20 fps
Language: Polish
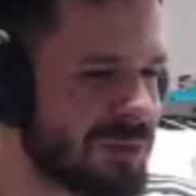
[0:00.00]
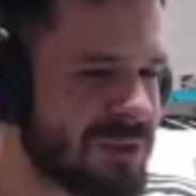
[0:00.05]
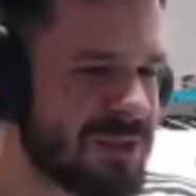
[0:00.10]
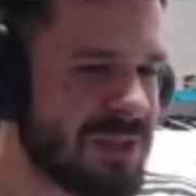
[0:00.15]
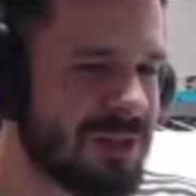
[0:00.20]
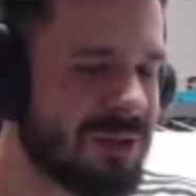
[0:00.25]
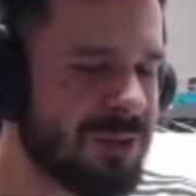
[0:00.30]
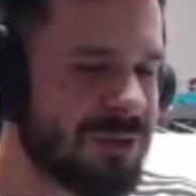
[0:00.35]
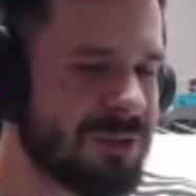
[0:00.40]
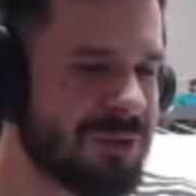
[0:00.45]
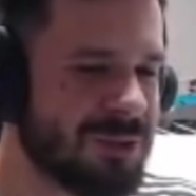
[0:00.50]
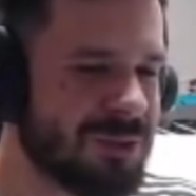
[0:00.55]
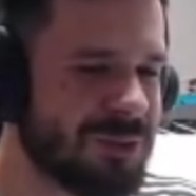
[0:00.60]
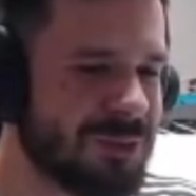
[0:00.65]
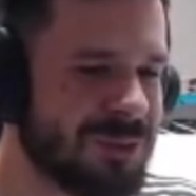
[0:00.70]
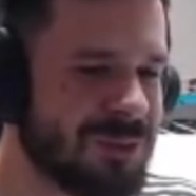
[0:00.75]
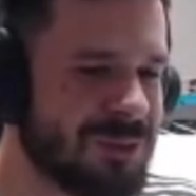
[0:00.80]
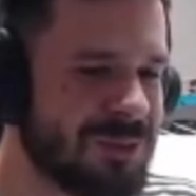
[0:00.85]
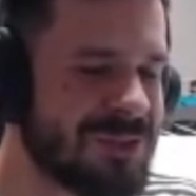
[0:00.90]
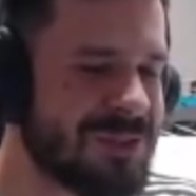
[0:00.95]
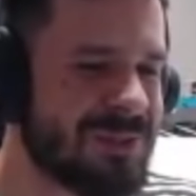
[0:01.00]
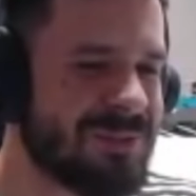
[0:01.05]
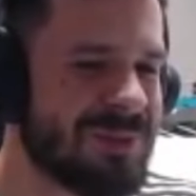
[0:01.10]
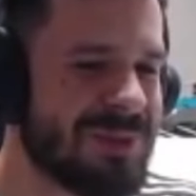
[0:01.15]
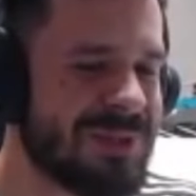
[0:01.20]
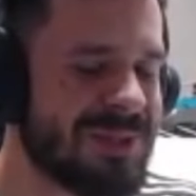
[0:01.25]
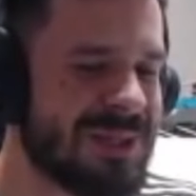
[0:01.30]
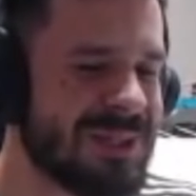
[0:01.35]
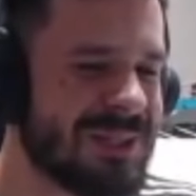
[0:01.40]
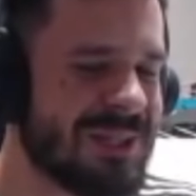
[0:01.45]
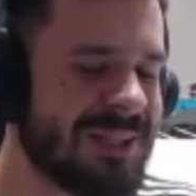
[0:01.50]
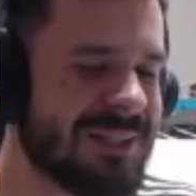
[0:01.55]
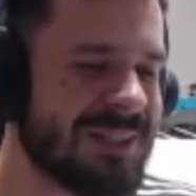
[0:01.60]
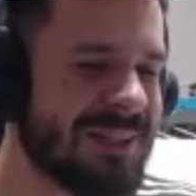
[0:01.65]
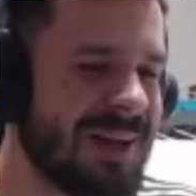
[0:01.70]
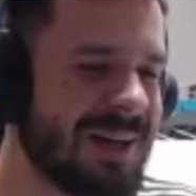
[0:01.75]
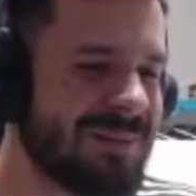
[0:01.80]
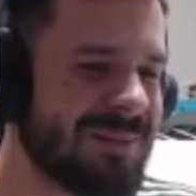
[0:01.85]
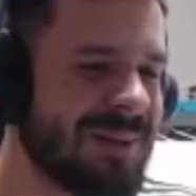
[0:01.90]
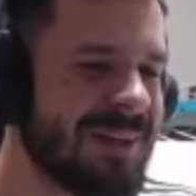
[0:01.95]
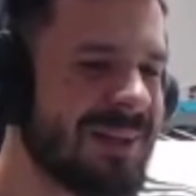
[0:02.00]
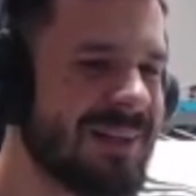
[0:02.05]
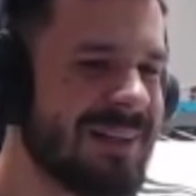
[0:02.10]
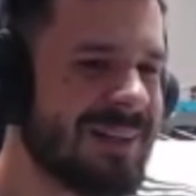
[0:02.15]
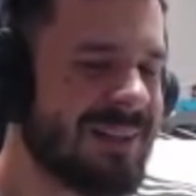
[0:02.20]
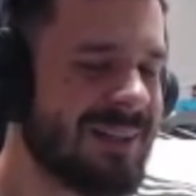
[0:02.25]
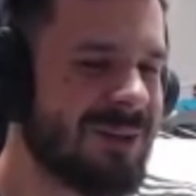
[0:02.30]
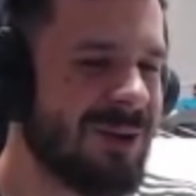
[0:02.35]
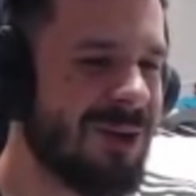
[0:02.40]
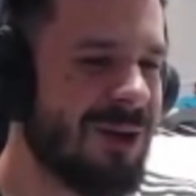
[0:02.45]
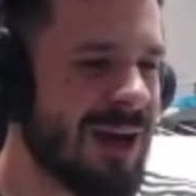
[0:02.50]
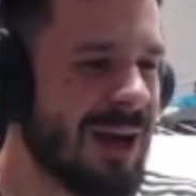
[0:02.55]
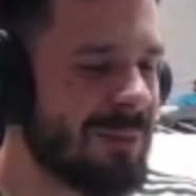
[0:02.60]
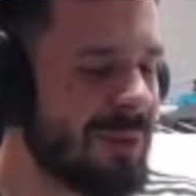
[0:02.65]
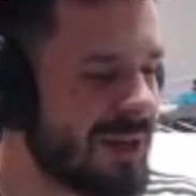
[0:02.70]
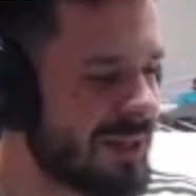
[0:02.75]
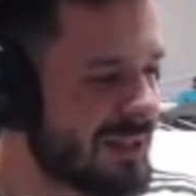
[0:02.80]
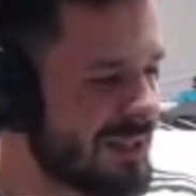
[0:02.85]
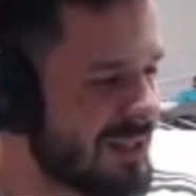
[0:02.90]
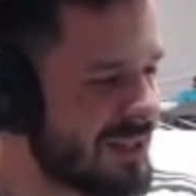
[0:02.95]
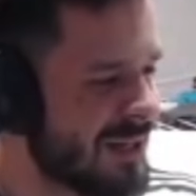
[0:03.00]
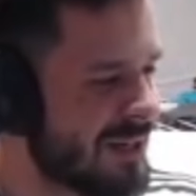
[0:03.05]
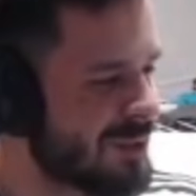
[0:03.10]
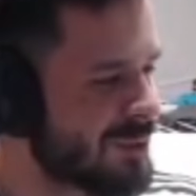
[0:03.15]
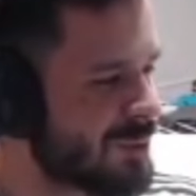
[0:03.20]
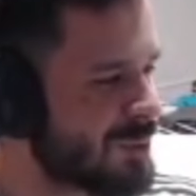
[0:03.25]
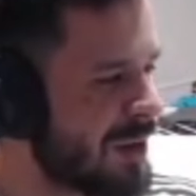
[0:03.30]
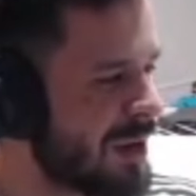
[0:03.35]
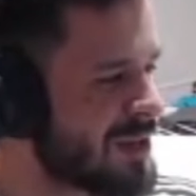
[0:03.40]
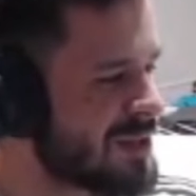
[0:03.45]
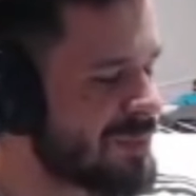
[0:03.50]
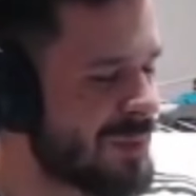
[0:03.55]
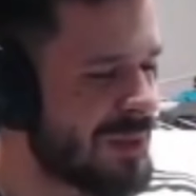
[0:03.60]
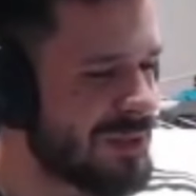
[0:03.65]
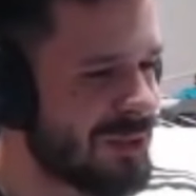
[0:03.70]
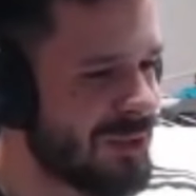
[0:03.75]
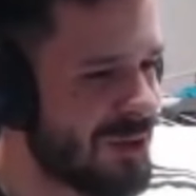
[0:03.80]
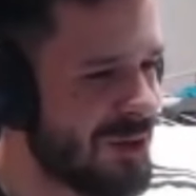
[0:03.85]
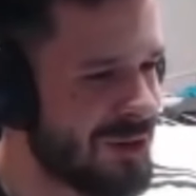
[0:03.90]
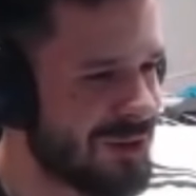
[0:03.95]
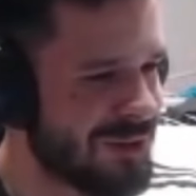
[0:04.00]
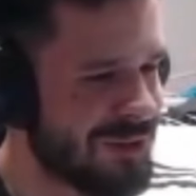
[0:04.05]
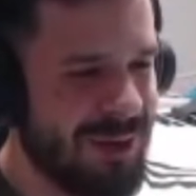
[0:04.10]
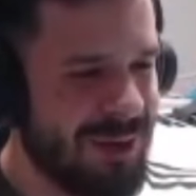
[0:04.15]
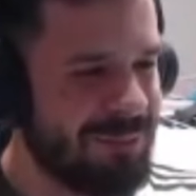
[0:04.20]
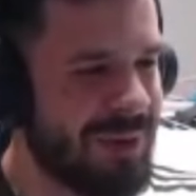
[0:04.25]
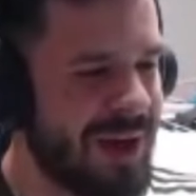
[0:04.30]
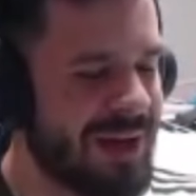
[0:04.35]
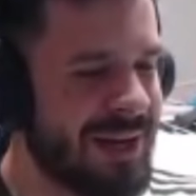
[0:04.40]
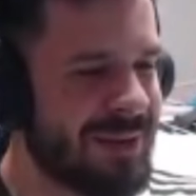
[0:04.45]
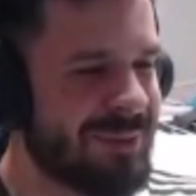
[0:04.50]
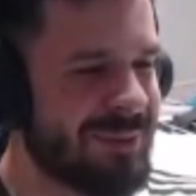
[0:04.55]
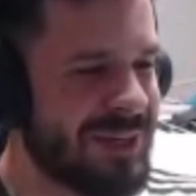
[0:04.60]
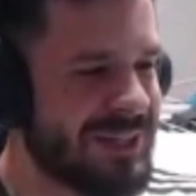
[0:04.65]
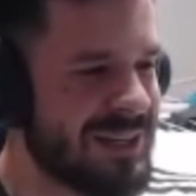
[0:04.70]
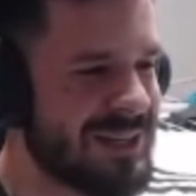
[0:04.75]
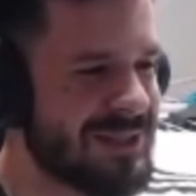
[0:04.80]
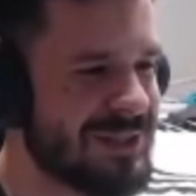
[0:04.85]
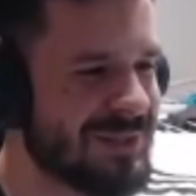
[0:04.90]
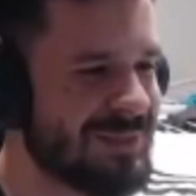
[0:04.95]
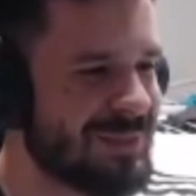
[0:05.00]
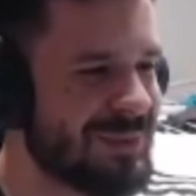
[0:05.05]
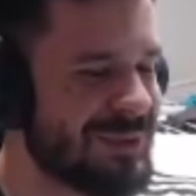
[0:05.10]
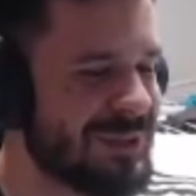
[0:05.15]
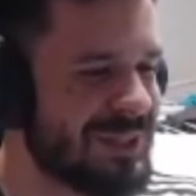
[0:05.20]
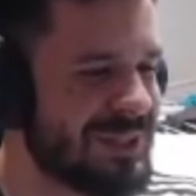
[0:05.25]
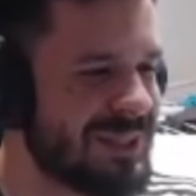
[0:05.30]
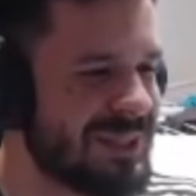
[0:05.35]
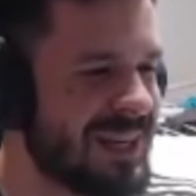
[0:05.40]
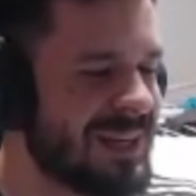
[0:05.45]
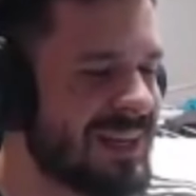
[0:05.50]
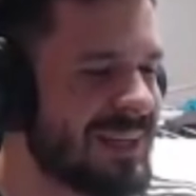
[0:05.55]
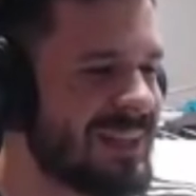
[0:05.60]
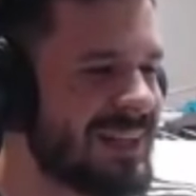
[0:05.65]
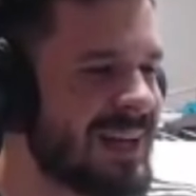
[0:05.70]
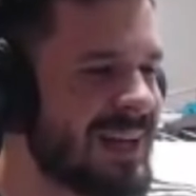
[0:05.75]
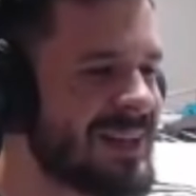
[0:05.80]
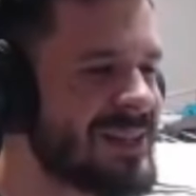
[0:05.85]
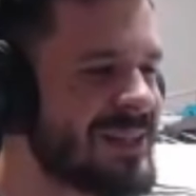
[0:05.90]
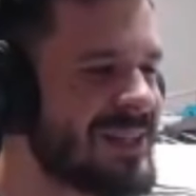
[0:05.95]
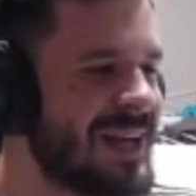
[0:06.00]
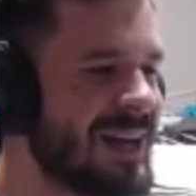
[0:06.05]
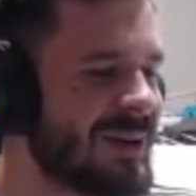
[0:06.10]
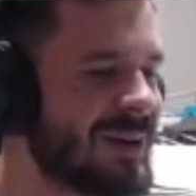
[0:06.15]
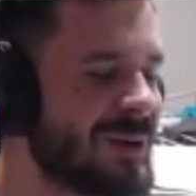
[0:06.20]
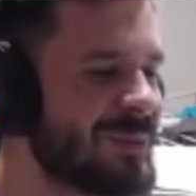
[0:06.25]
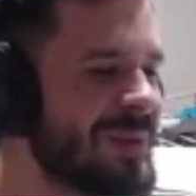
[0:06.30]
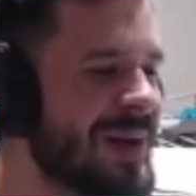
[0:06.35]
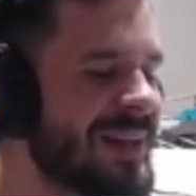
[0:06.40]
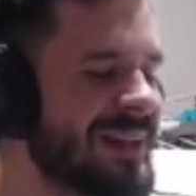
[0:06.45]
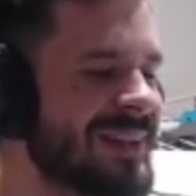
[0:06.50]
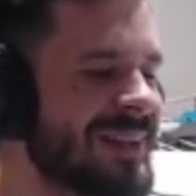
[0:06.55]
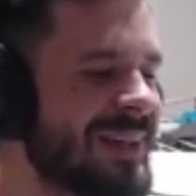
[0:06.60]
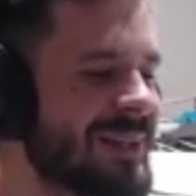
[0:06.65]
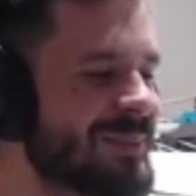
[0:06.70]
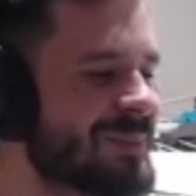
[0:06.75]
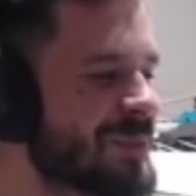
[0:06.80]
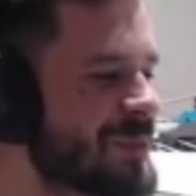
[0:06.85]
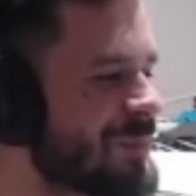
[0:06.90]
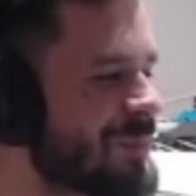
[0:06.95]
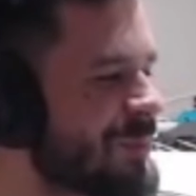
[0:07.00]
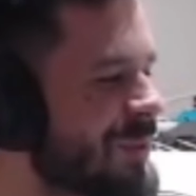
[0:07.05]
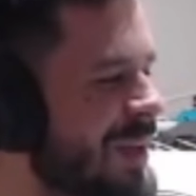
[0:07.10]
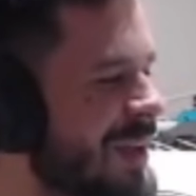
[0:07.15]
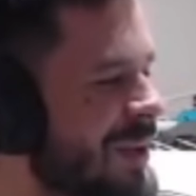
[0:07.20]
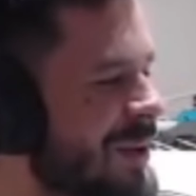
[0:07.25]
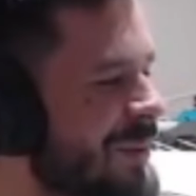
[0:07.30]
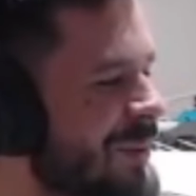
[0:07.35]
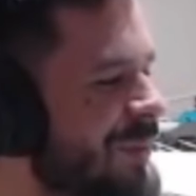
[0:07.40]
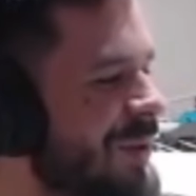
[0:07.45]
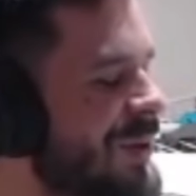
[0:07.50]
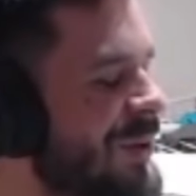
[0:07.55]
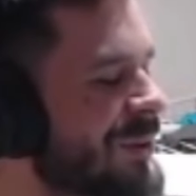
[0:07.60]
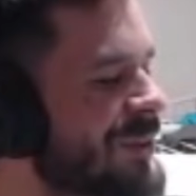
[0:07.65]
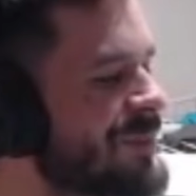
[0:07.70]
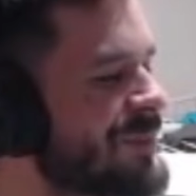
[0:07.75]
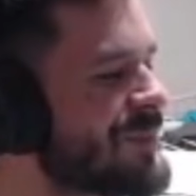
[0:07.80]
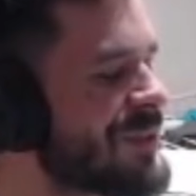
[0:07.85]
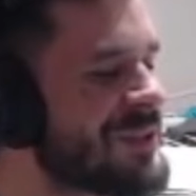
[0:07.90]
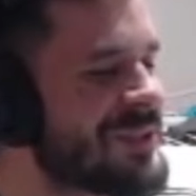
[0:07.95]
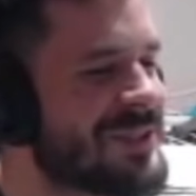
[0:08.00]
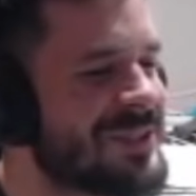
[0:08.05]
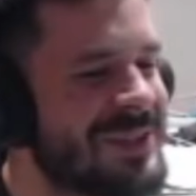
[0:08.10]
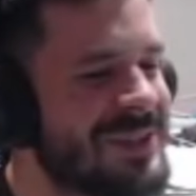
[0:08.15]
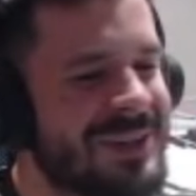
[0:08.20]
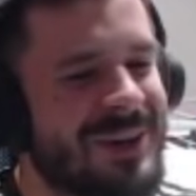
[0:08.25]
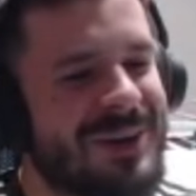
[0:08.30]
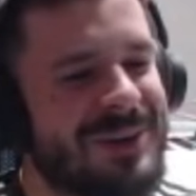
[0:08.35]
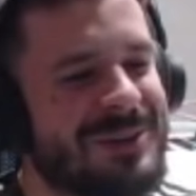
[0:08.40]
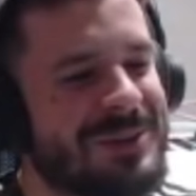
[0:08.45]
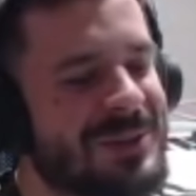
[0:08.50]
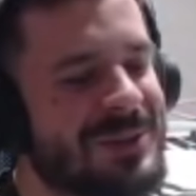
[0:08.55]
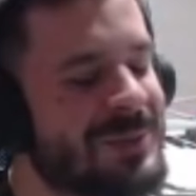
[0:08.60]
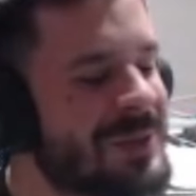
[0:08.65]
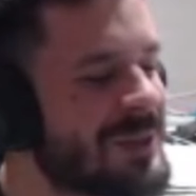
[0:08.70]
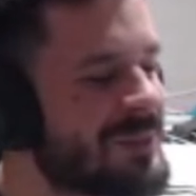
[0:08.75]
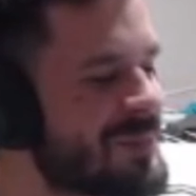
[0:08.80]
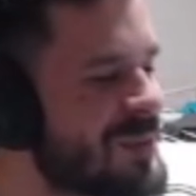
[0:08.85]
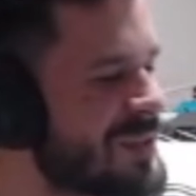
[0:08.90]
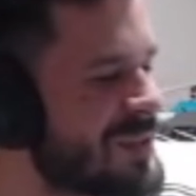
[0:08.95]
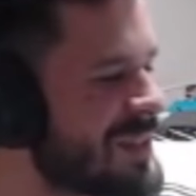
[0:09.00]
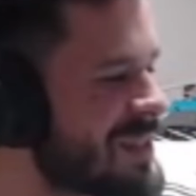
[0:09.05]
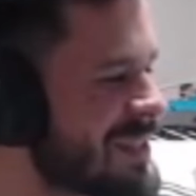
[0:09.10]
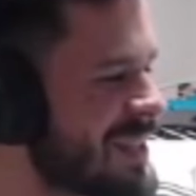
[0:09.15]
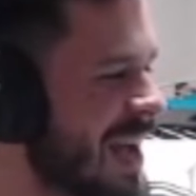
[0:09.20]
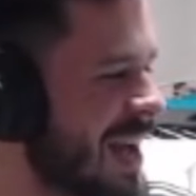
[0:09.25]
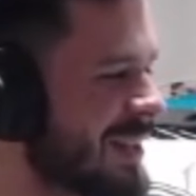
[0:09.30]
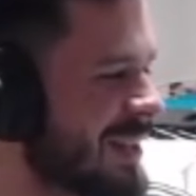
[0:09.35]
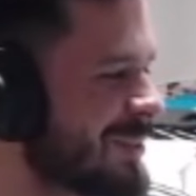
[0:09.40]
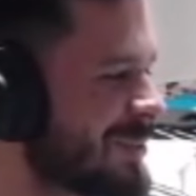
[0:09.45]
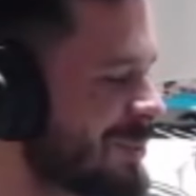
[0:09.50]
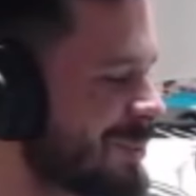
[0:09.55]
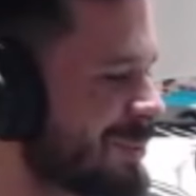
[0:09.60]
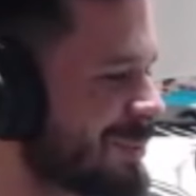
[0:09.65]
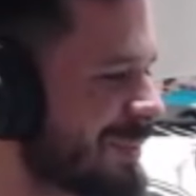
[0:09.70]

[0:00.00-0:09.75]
z tego tytułu, że bije się tam Gocha Magical, która jest Parę miesięcy później jedzie na komendę i próbuje ją odbić z rąk złych policjantów.